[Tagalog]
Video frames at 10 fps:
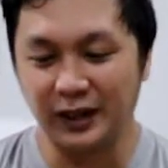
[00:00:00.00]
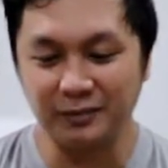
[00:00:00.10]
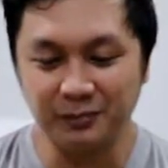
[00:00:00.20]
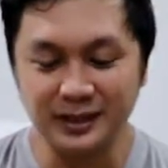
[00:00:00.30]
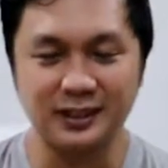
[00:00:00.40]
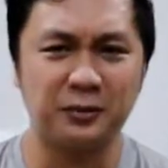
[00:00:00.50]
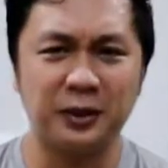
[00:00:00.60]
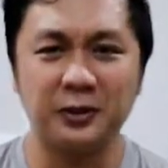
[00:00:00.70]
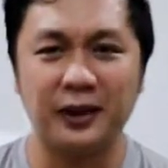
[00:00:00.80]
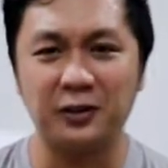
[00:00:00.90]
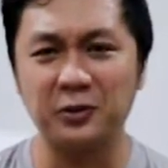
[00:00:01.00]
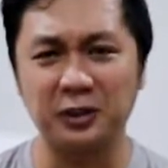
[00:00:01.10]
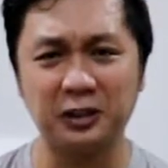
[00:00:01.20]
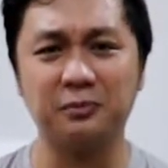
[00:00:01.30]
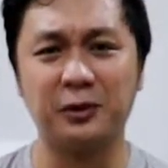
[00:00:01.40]
One Piece. Ewan ko kung
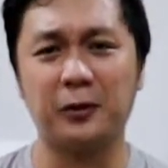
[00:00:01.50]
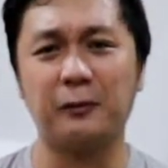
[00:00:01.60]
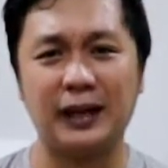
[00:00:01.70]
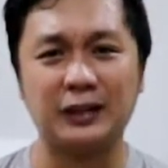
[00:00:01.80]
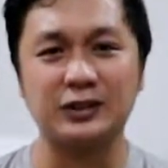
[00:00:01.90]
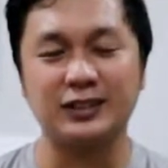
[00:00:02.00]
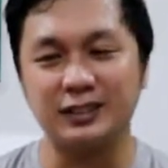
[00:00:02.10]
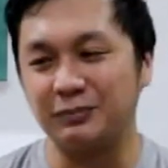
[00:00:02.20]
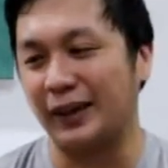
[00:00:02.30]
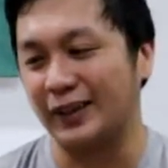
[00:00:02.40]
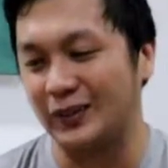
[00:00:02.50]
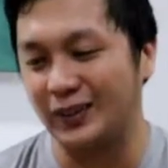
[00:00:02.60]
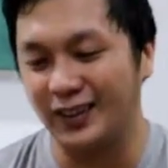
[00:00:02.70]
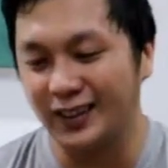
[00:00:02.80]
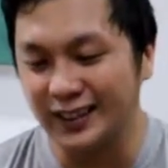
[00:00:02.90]
ganun ba yung epekto sa inyo,
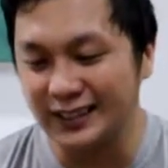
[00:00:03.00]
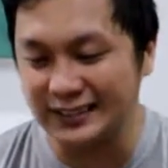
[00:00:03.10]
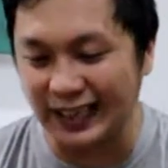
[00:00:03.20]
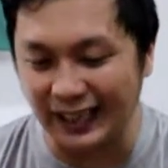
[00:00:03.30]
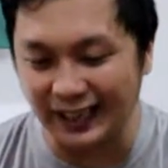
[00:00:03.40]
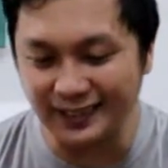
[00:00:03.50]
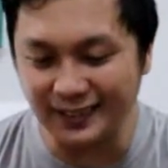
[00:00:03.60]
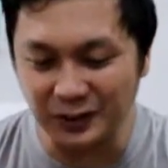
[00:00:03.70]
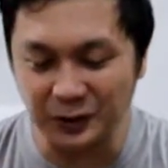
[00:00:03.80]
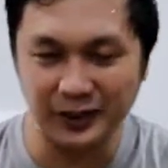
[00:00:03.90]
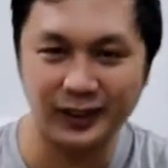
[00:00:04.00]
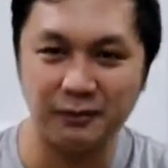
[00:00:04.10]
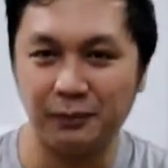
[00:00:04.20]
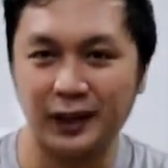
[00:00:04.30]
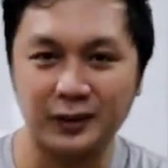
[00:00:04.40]
pero sa akin, ganun yung naging
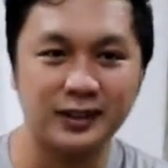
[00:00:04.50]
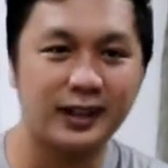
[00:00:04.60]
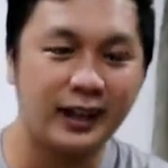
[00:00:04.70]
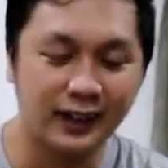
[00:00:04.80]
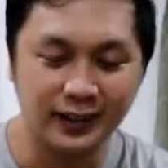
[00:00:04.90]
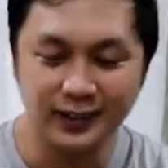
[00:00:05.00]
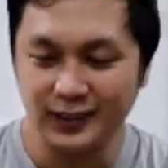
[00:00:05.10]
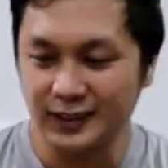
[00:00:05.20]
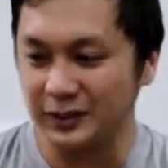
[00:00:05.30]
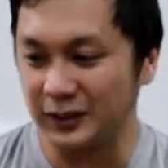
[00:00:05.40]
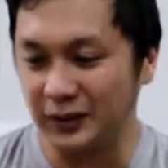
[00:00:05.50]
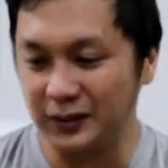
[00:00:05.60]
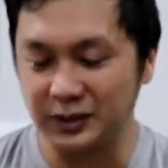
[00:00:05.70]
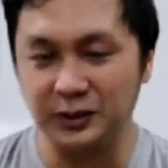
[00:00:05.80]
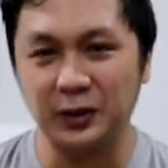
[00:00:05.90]
epekto niya. So,
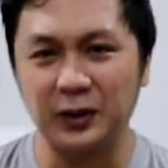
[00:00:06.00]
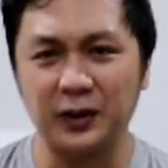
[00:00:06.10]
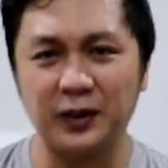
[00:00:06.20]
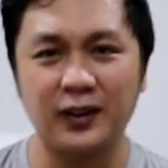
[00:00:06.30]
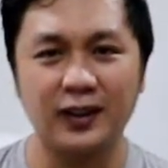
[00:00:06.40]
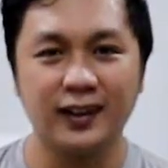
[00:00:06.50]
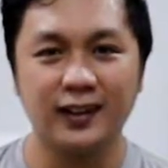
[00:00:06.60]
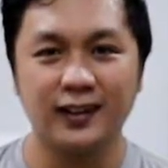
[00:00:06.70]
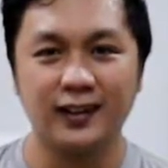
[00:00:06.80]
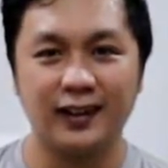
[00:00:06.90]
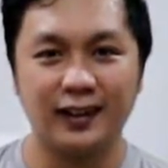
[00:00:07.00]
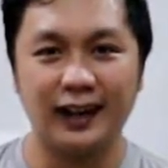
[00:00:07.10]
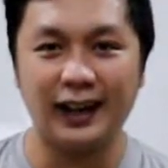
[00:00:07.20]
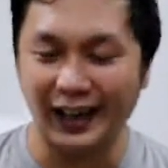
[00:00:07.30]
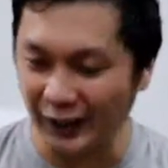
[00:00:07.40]
siguro,
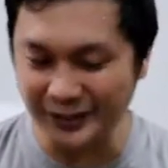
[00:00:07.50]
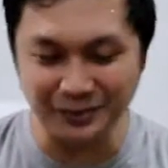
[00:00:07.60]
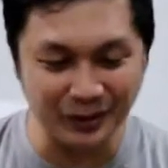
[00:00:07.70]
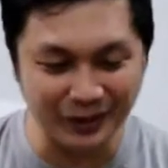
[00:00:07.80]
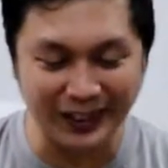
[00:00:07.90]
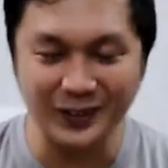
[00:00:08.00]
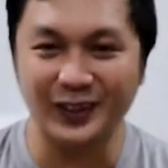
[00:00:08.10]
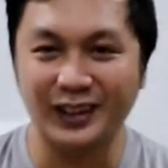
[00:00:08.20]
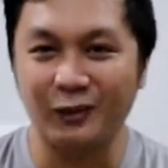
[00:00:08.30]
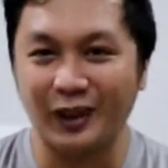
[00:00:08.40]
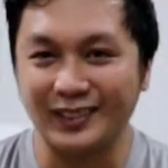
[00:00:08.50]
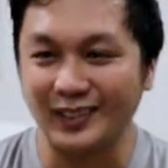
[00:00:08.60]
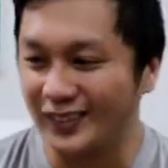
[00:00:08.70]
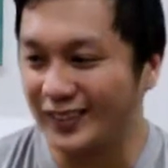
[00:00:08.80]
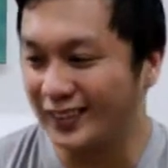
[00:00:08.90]
uh, ayun na muna yung ikikwento
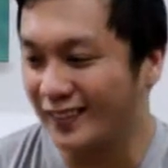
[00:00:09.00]
ko.